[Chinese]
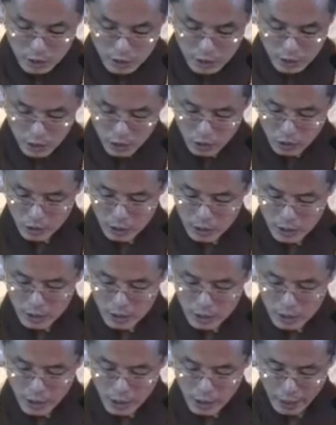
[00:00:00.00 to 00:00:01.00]
77
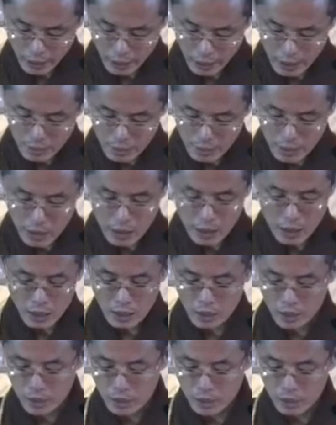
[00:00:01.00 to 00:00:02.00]
页《密
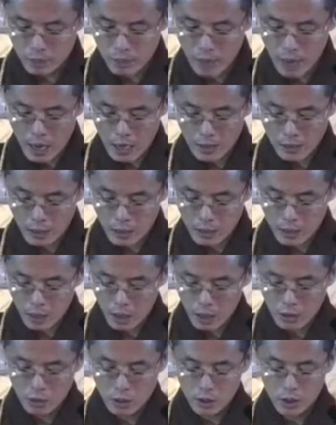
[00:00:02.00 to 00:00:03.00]
勒日巴正
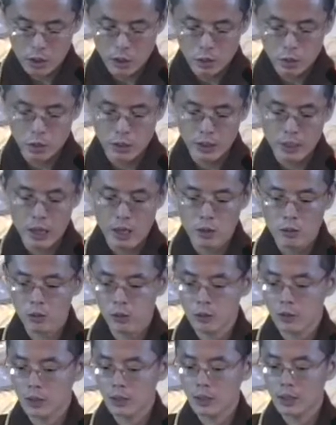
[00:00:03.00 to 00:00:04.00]
道歌绝了
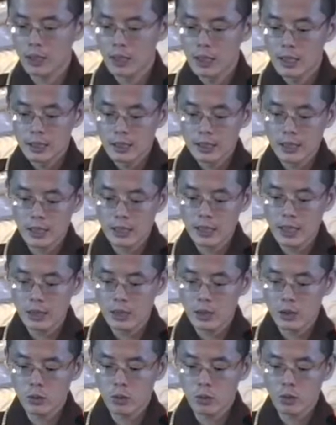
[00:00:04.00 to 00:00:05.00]
曲》，简单
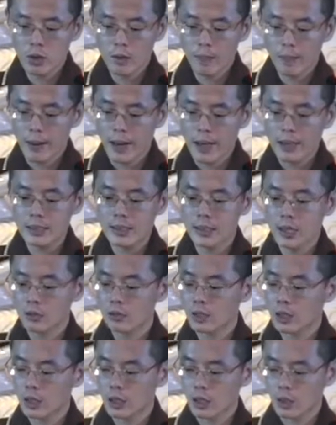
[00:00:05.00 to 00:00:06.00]
的说，白教
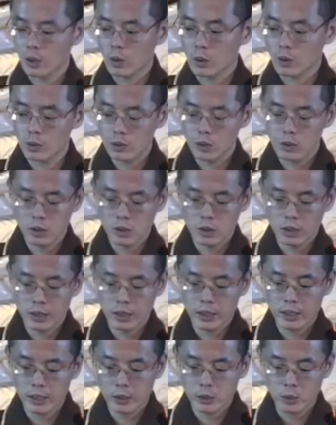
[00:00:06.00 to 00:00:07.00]
的这
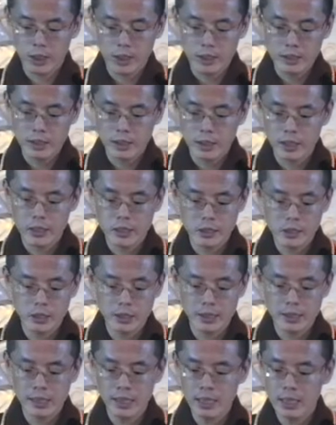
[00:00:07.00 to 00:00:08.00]
个传承是
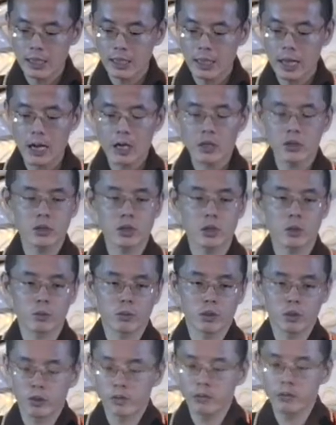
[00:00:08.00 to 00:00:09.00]
金刚总
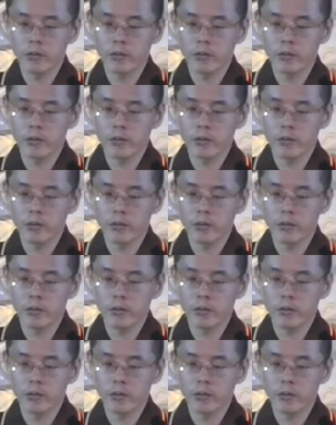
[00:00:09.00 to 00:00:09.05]
持